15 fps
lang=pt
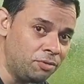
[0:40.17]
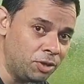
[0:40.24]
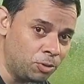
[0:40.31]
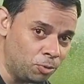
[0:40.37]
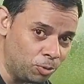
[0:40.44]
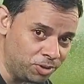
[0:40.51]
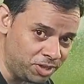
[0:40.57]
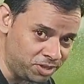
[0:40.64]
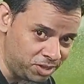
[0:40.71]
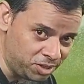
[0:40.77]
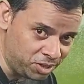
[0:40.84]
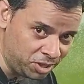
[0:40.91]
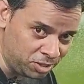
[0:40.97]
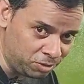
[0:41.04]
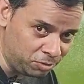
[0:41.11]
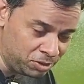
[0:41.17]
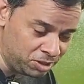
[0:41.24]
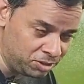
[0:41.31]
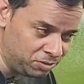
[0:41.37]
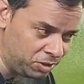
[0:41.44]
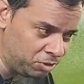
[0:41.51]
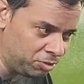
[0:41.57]
ficou desse jeito que
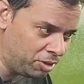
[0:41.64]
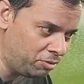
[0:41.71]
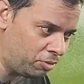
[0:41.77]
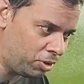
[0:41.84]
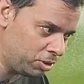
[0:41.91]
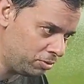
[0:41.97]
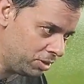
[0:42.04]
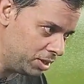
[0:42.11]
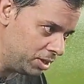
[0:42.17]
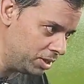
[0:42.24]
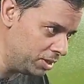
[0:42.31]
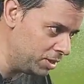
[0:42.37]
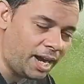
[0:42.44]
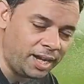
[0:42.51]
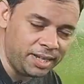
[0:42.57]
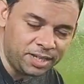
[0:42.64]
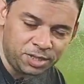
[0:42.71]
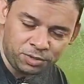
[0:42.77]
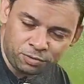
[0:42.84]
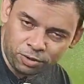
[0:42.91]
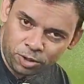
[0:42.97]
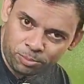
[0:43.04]
vocês viram na foto aí. Aí a
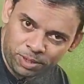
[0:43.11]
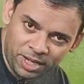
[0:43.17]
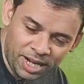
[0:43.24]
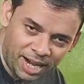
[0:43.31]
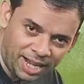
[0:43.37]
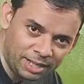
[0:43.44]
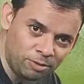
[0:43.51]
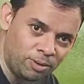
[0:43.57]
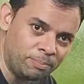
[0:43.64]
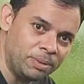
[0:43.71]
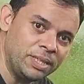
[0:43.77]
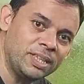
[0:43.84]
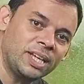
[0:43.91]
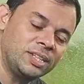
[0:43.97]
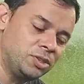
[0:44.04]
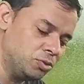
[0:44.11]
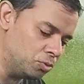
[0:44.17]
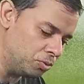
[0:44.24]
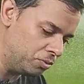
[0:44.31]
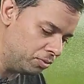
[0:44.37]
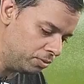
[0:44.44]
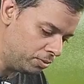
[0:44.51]
gente foi obrigado a pintar de
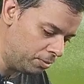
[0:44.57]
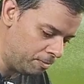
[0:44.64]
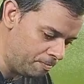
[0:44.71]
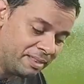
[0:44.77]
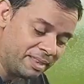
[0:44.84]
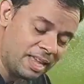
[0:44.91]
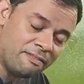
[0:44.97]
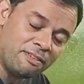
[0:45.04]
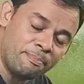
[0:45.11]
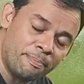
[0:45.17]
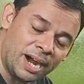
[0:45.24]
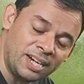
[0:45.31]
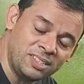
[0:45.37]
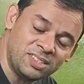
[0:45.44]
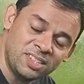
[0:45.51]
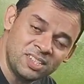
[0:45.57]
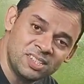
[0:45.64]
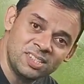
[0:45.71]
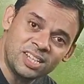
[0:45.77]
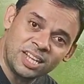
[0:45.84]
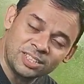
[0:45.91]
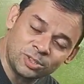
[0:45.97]
novo. Teve partes que
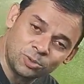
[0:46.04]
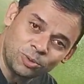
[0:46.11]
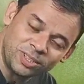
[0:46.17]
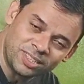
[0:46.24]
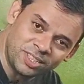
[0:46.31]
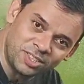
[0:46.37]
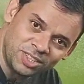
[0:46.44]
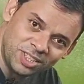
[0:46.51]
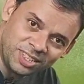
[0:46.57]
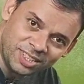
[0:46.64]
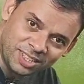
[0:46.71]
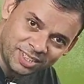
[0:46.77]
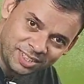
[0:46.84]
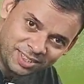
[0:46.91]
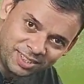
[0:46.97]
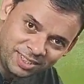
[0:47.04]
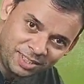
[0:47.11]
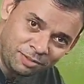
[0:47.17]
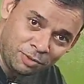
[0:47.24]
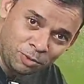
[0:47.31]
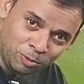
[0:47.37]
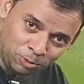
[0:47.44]
desgastou essa tinta,
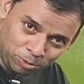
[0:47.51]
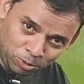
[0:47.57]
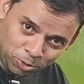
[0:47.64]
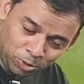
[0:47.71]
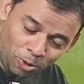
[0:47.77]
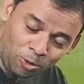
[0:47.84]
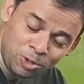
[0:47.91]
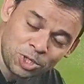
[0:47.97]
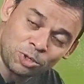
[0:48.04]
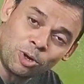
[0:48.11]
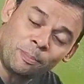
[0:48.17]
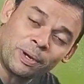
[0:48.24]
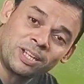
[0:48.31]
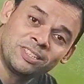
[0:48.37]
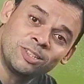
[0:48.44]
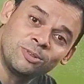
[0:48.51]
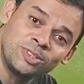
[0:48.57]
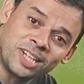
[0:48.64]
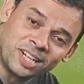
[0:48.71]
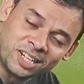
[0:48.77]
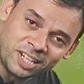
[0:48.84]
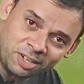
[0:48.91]
que ficou no sol, que chegou a aparecer
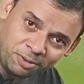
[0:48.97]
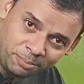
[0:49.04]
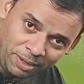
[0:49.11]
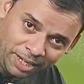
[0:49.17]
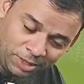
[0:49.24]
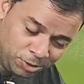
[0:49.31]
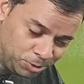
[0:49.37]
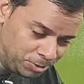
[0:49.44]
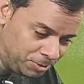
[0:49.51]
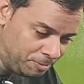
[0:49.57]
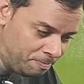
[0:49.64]
os arcão embaixo.